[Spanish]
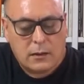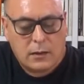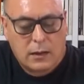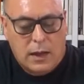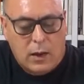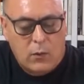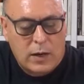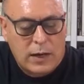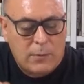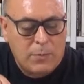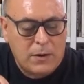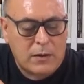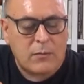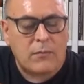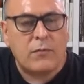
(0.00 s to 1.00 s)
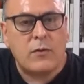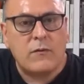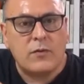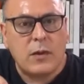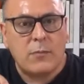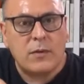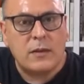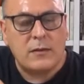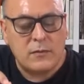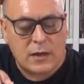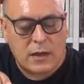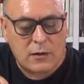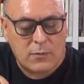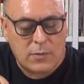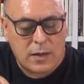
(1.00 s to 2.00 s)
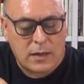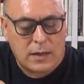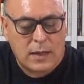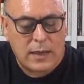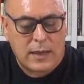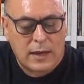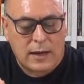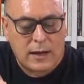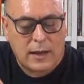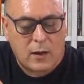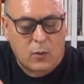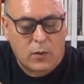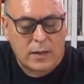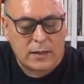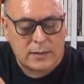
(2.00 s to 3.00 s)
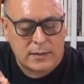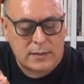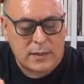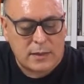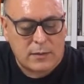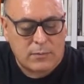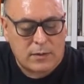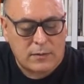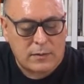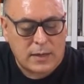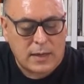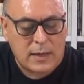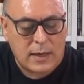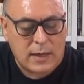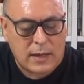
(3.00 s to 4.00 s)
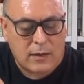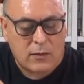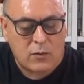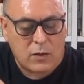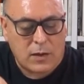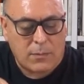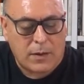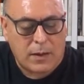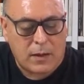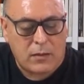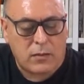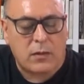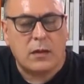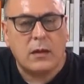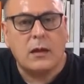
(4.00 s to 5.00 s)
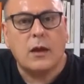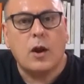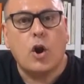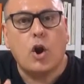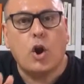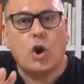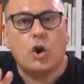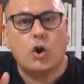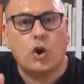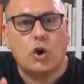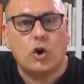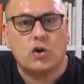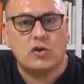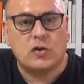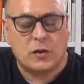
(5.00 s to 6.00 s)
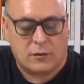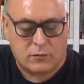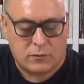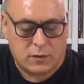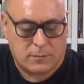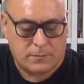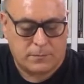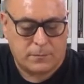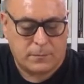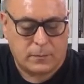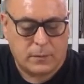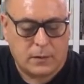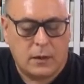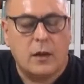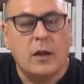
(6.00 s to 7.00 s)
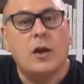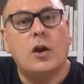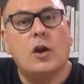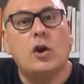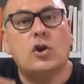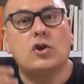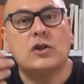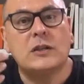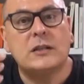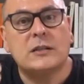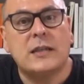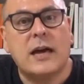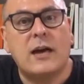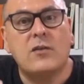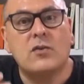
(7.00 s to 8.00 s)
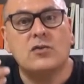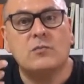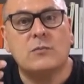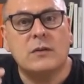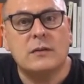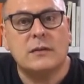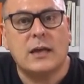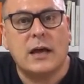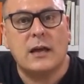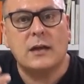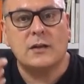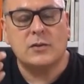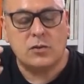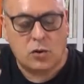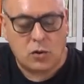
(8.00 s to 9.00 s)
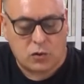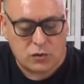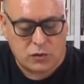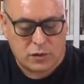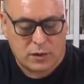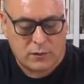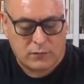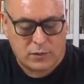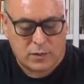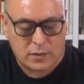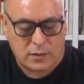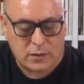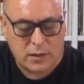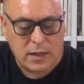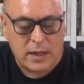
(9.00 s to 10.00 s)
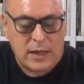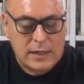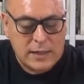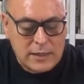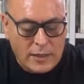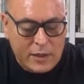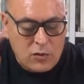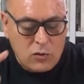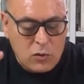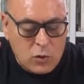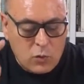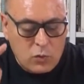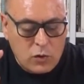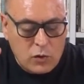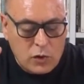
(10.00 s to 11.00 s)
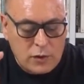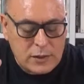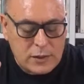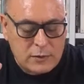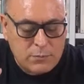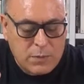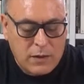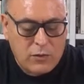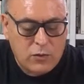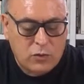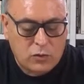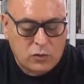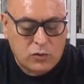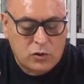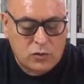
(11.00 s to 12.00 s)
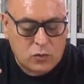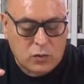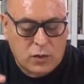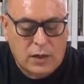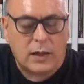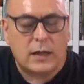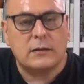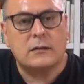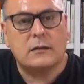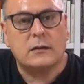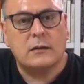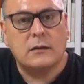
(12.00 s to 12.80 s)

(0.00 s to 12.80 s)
Aunque la percepción también interviene y en el lenguaje se sedimenta y en la acción aparece lo no consciente. Los estados mentales no conscientes, siendo uno de los espacios donde surge el arte.